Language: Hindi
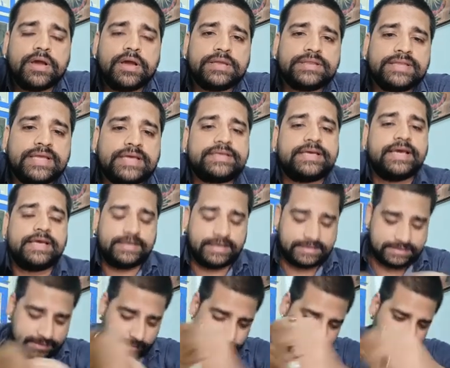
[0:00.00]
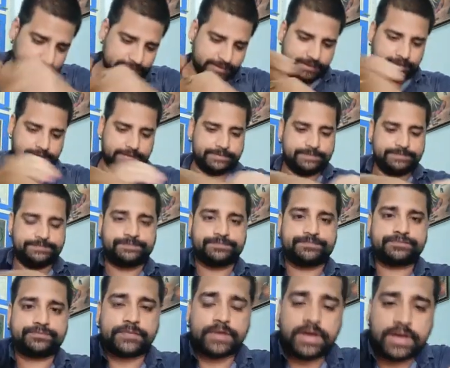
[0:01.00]
देखिए ये समाज है
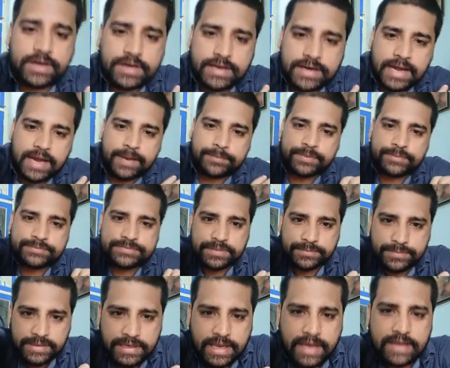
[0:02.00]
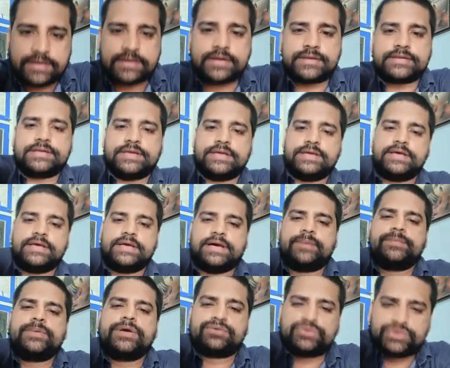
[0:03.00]
अगर आप हमसे मजाक करते हैं
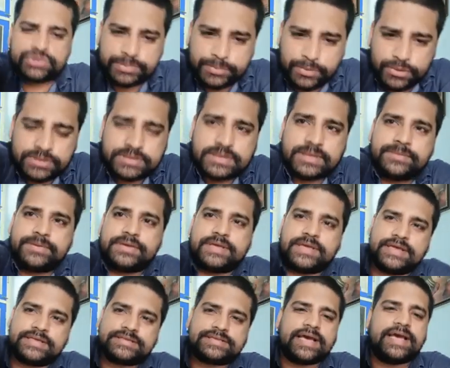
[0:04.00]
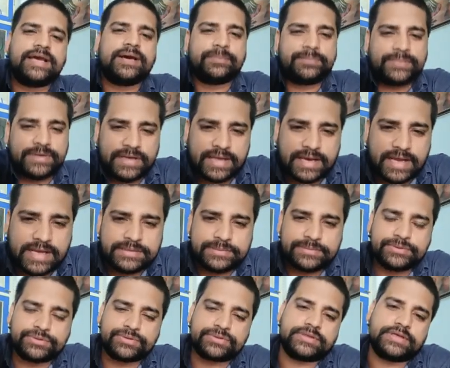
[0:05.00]
हमें कुछ बोलते भी हैं चाहे हम पे
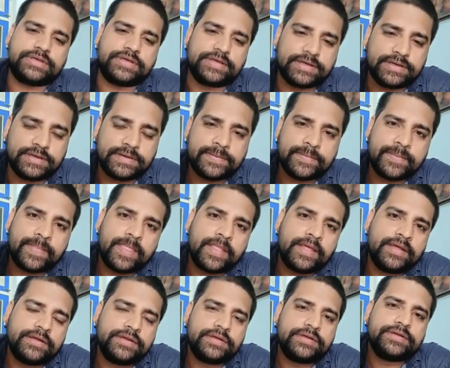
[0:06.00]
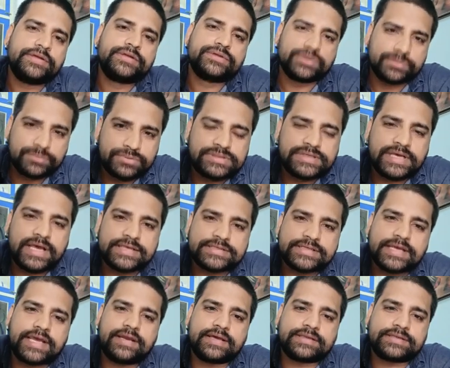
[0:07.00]
नाराज भी होते हैं तो मुझे
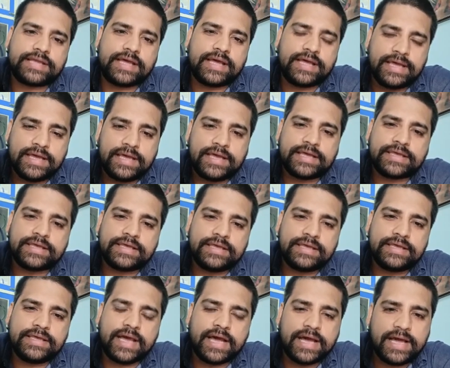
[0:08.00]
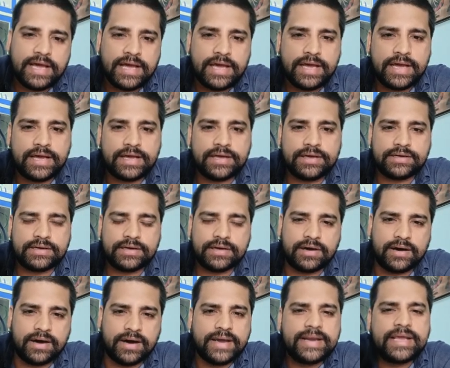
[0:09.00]
ऐसा लगता है कि यहाँ
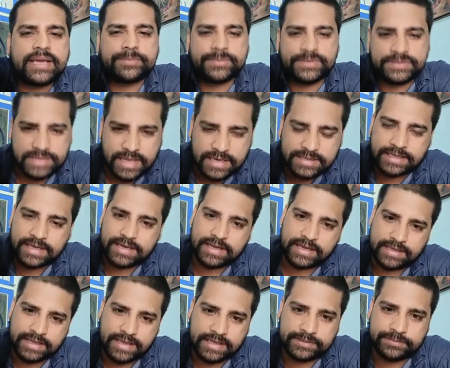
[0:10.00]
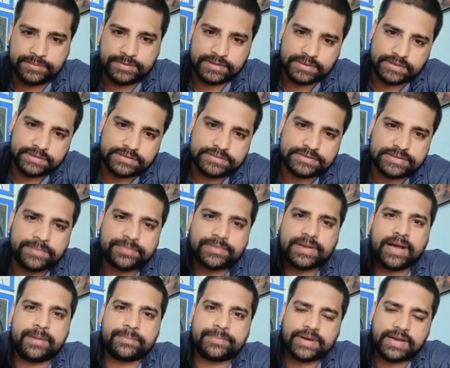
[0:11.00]
हर एक विचारधारा के आदमी है
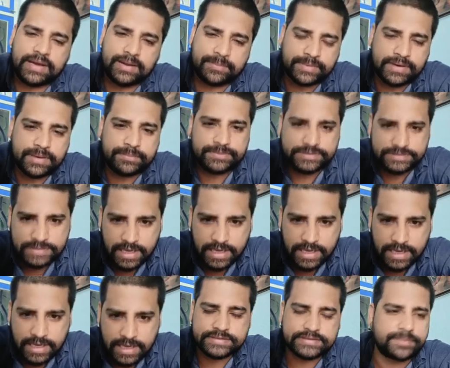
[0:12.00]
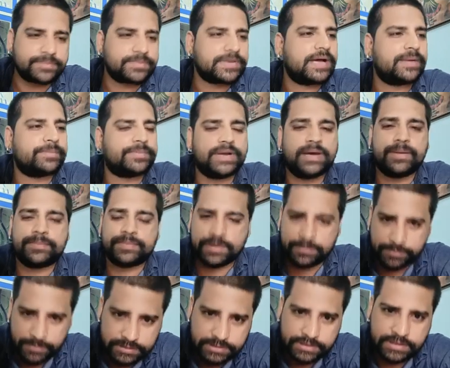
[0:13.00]
सबका अपना अपना विचार है सबका अपना
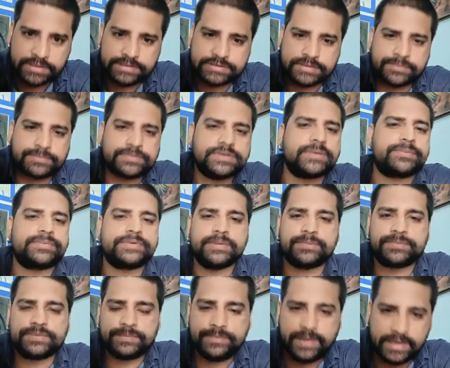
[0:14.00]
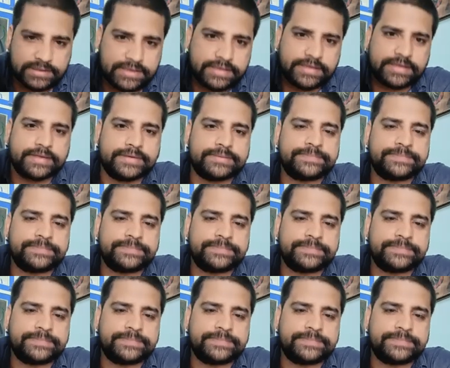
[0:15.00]
अपना मत है सबकी अपनी अपनी बातें हैं